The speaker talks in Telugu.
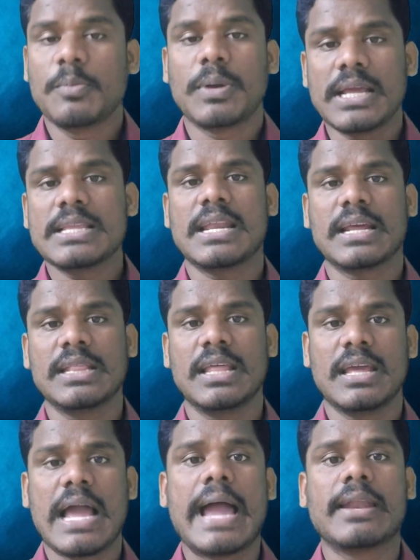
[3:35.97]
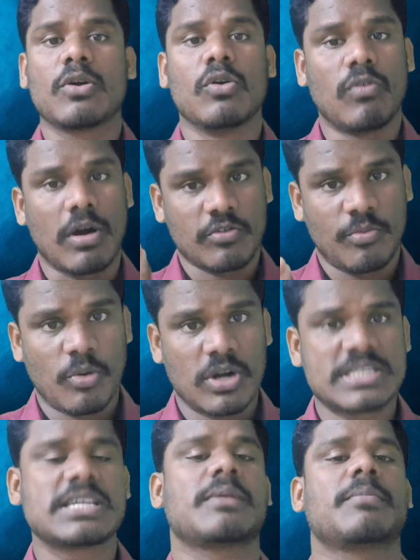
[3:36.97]
ఇప్పుడు ఏం జరిగింది ఆయనకు వక్ఫ్ బోర్డు
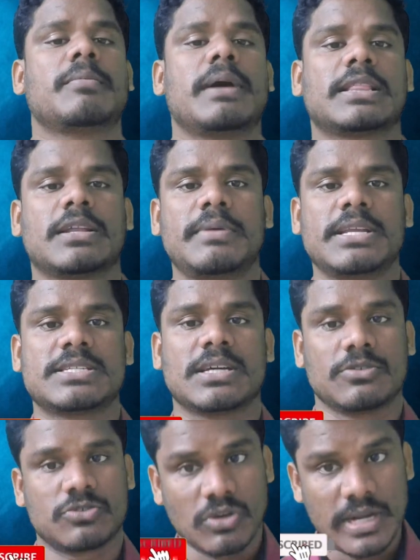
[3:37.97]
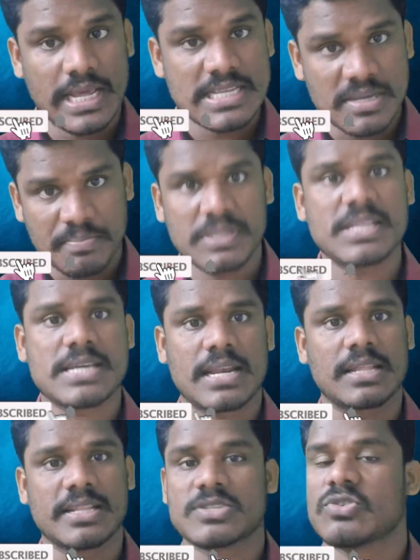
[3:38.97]
చైర్మన్ మాత్రమే ఇచ్చారు సో నేను చెప్పింది
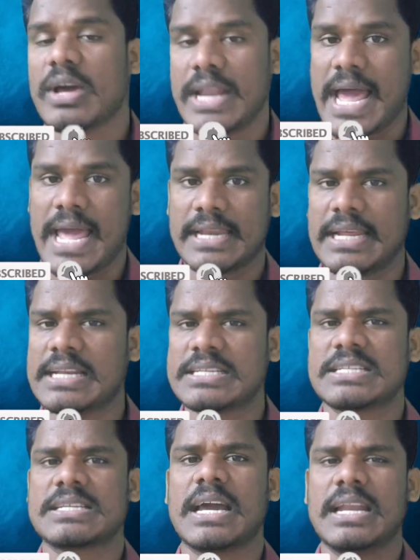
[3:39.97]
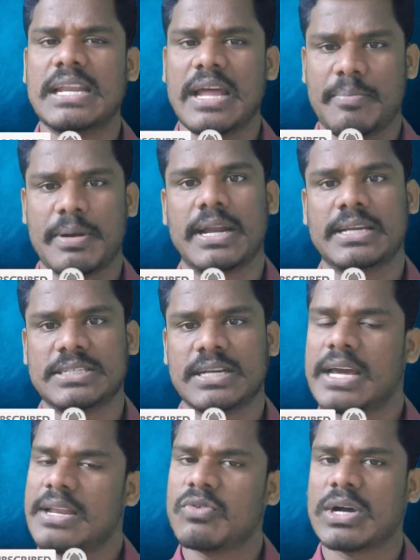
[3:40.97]
జరిగింది సో నా అనాలిసిస్ కానీ నా ప్రొడక్షన్
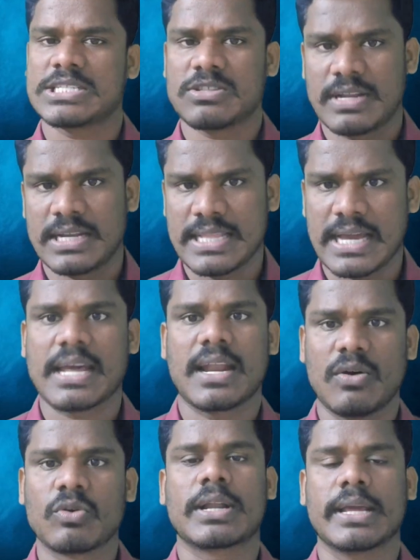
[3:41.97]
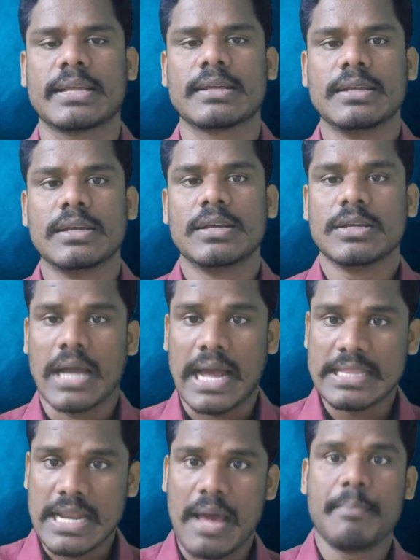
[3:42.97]
కానీ వాస్తవానికి దగ్గరగా ఉంటాయి
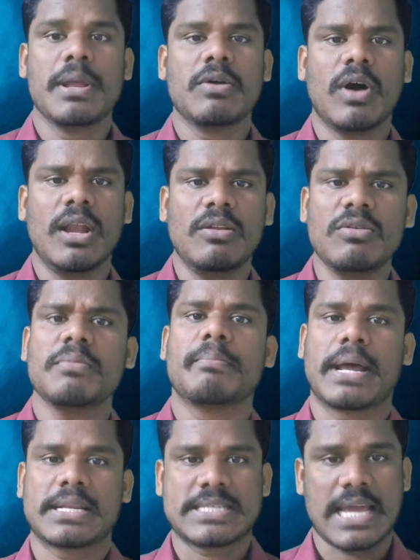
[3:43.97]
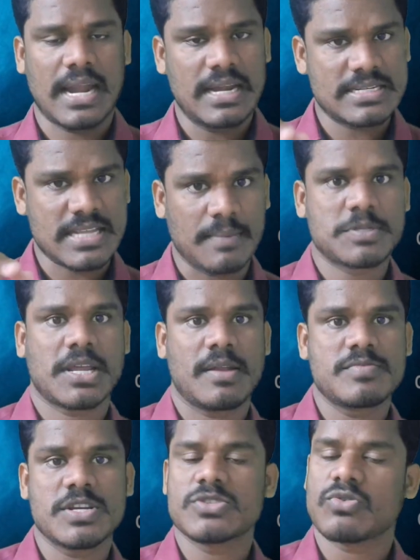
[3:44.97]
అది నమ్మిన వాళ్ళు మన ఛానల్ని సబ్స్క్రైబ్
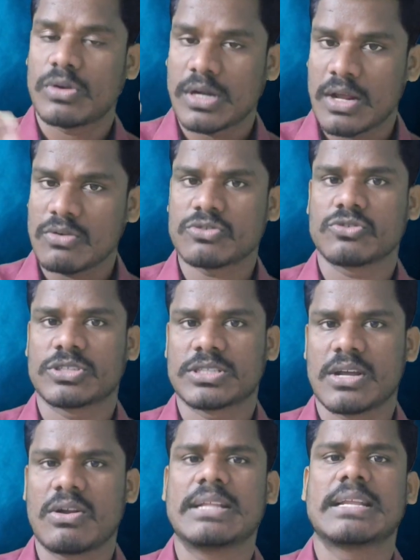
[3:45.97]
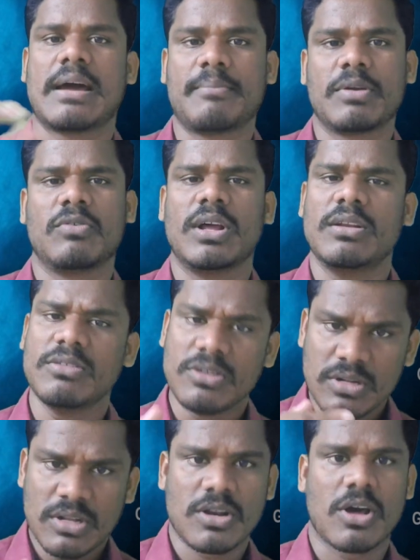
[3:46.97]
చేసుకుంటారు చూస్తారు అది నమ్మిన వాళ్ళు
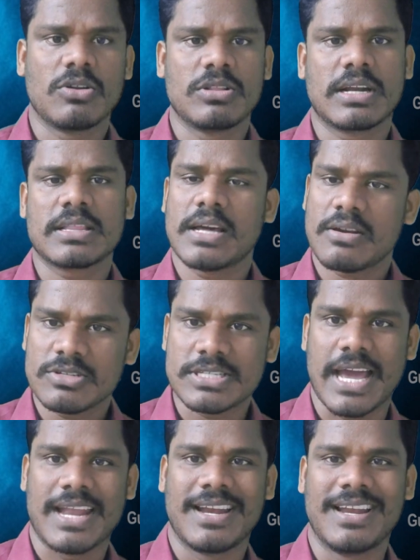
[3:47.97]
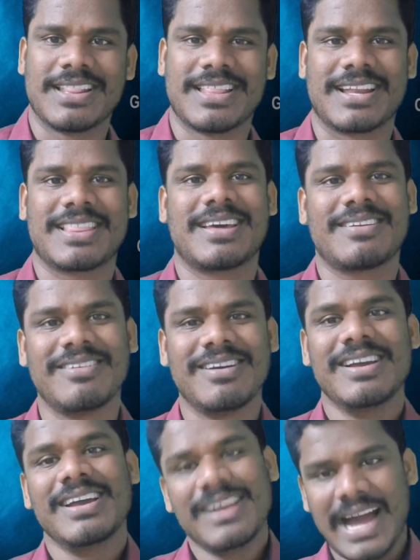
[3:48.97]
నన్ను తిడతారు ఛానల్ను తిడతారు
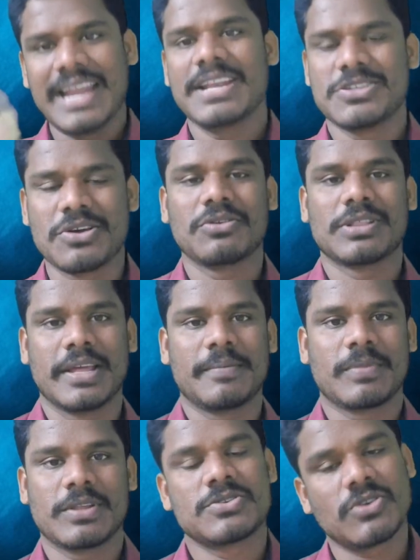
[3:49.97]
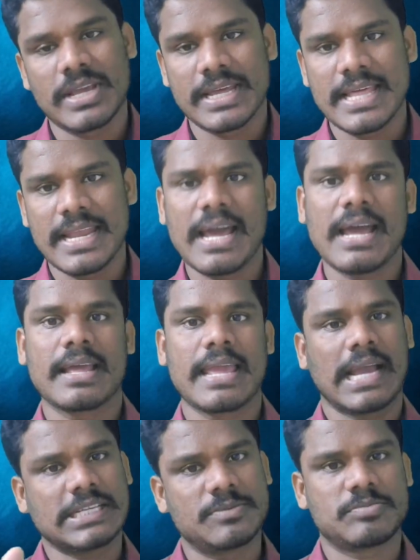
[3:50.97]
అన్నీ జరుగుతాయి సో ఏదైనా
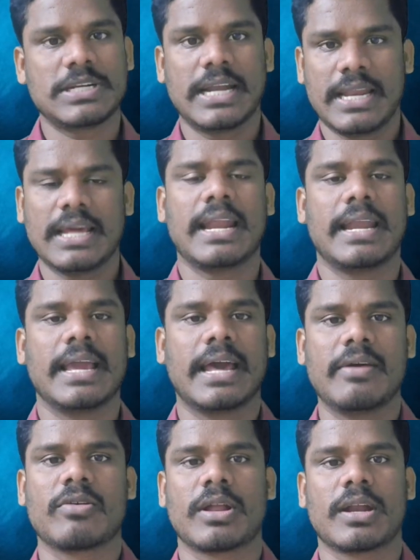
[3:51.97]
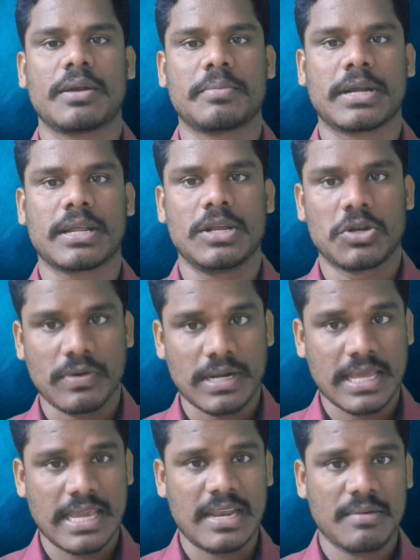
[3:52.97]
యాక్సెప్ట్ చేయడానికి రెడీగానే ఉన్నాను అనమాట ఇటువంటి
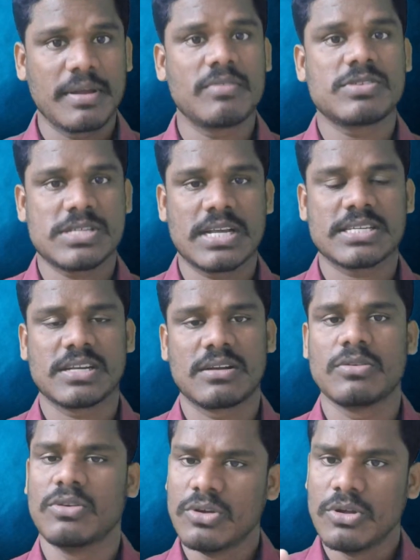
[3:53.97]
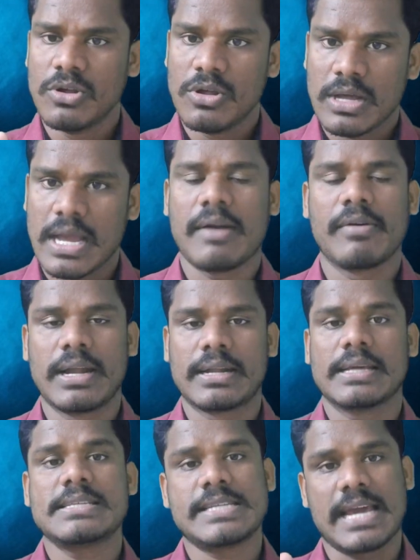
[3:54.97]
కీలకమైన విశ్లేషణలు
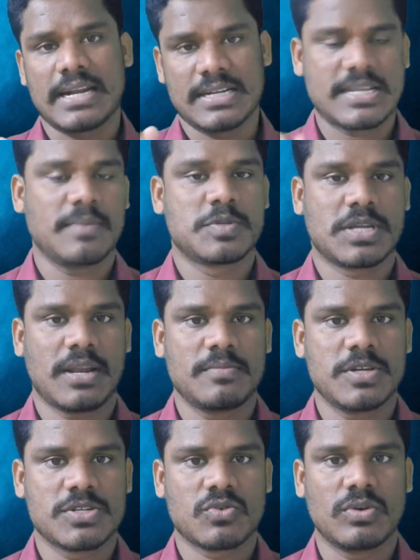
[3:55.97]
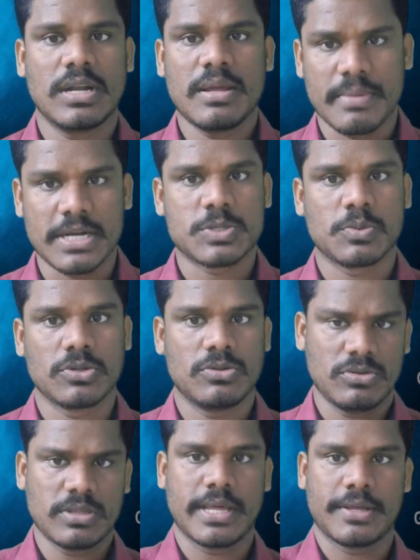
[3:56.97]
కావాలంటే ఛానల్ సబ్స్క్రైబ్ చేసుకోండి మర్చిపోతు
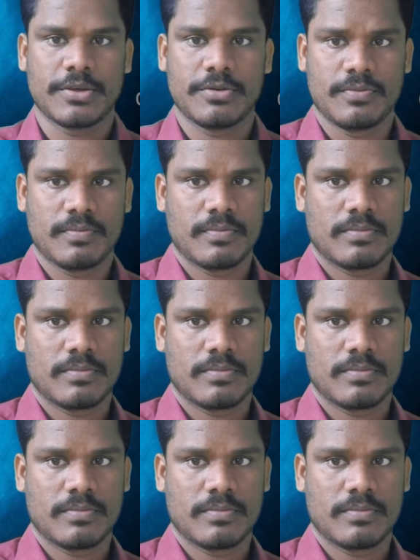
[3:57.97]
థ్యాంక్ యూ